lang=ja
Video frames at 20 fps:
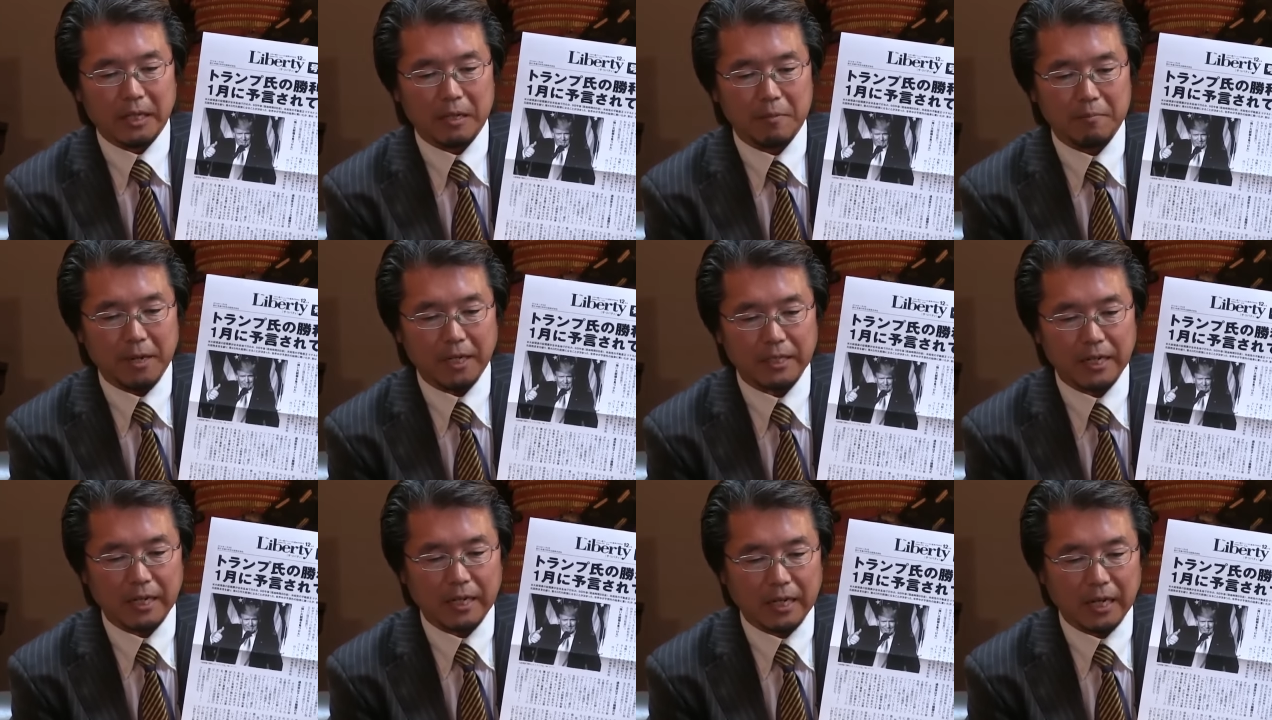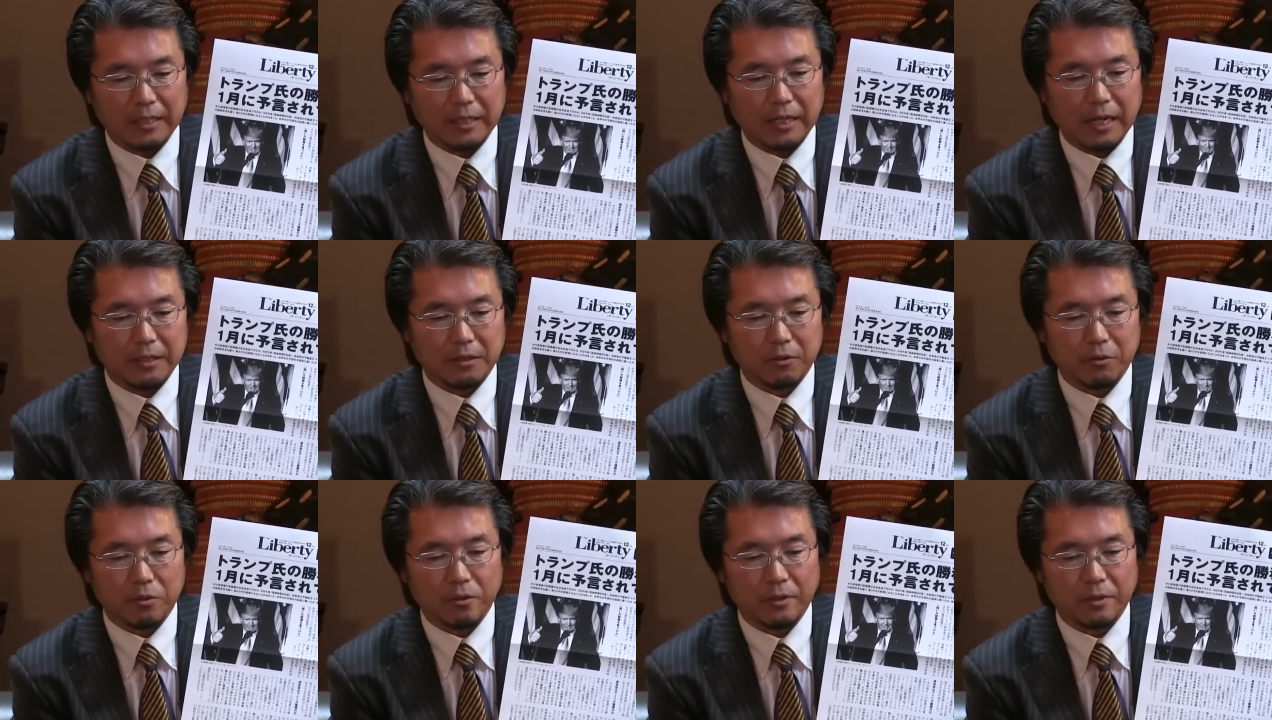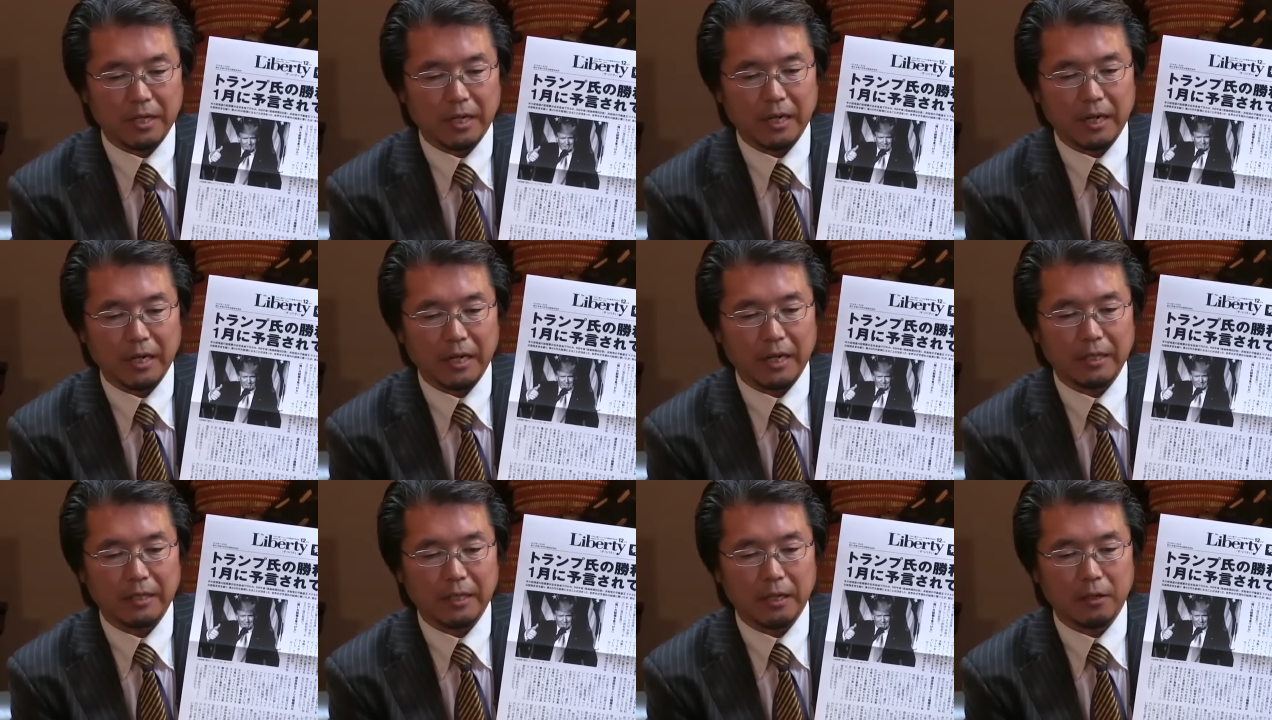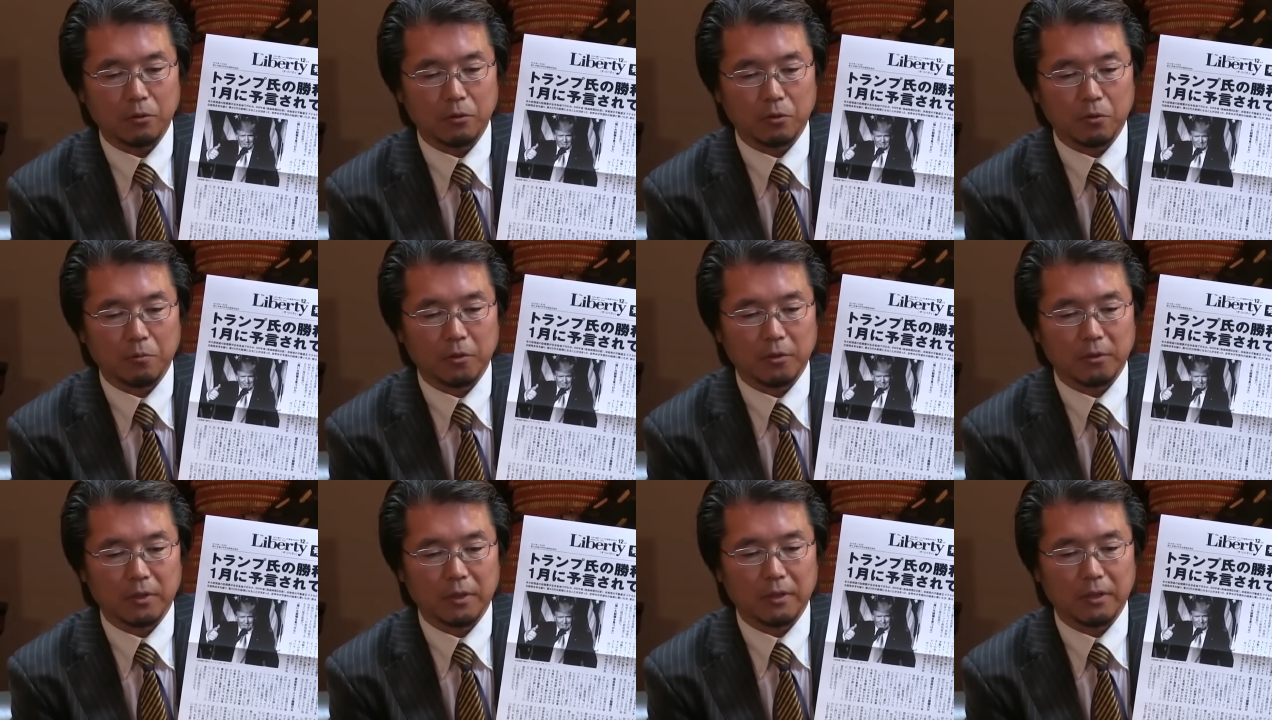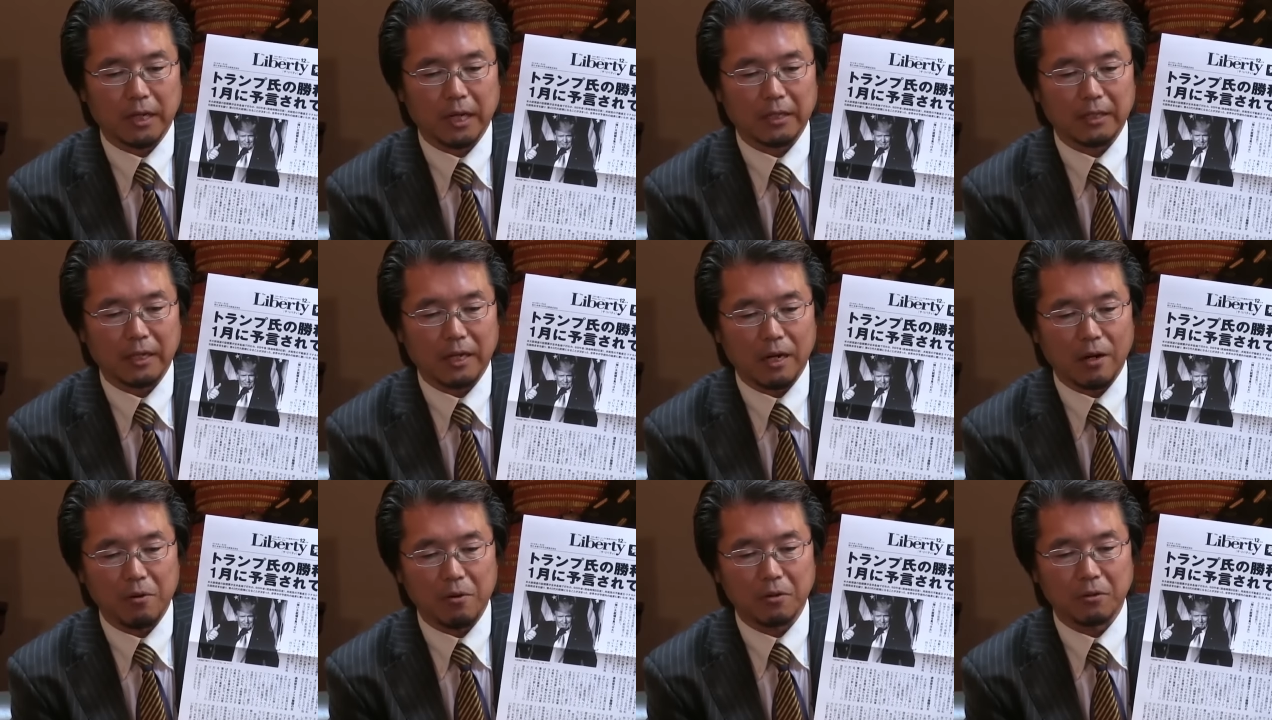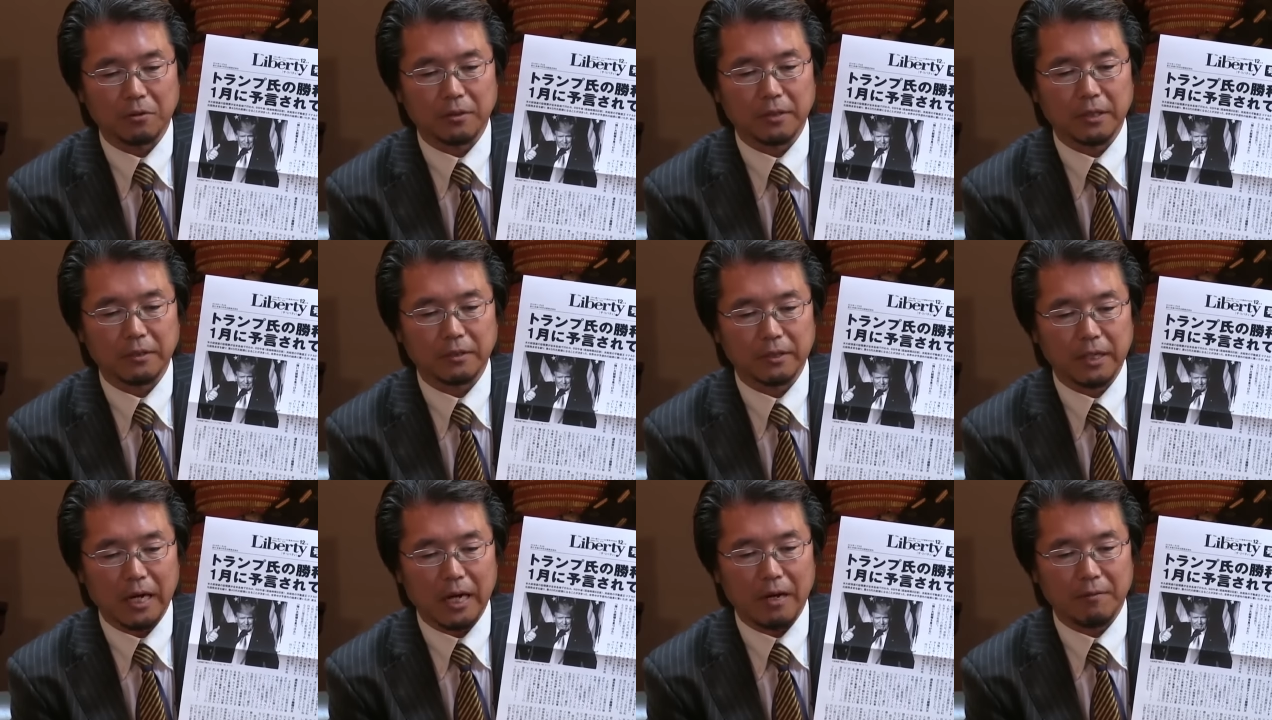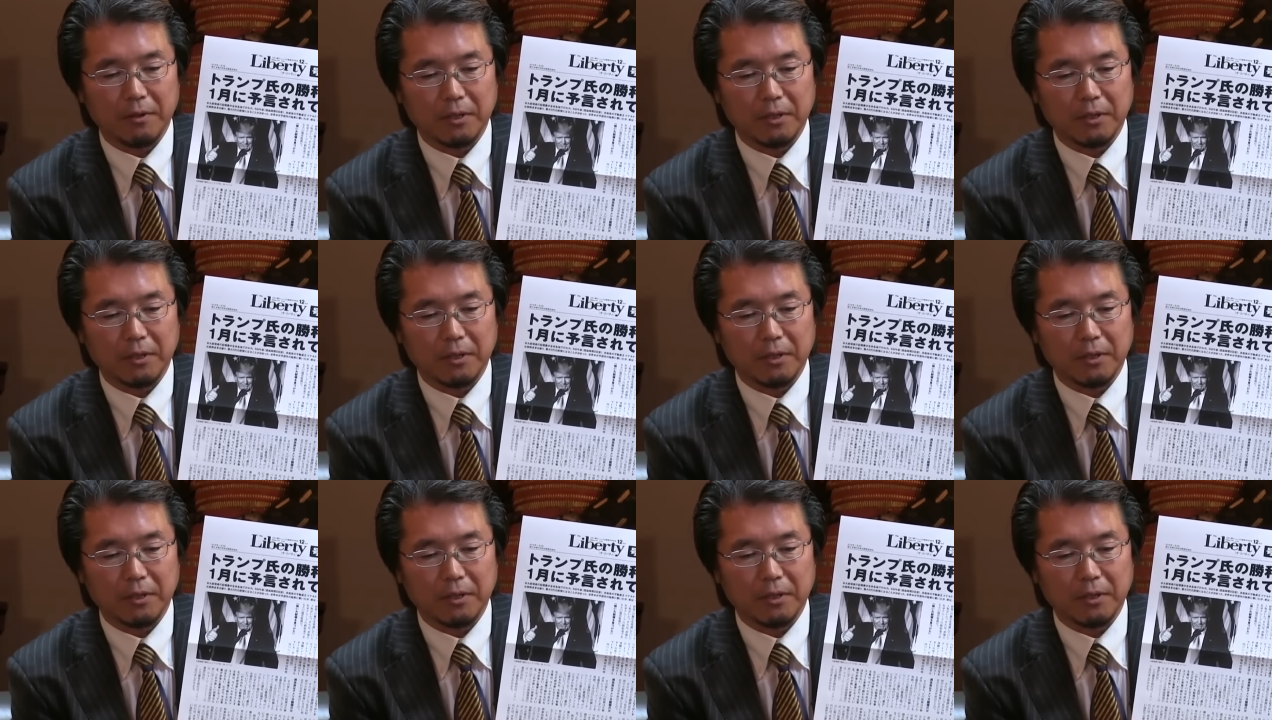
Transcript: まさか大統領にならないだろうと思っている方が多いのですが、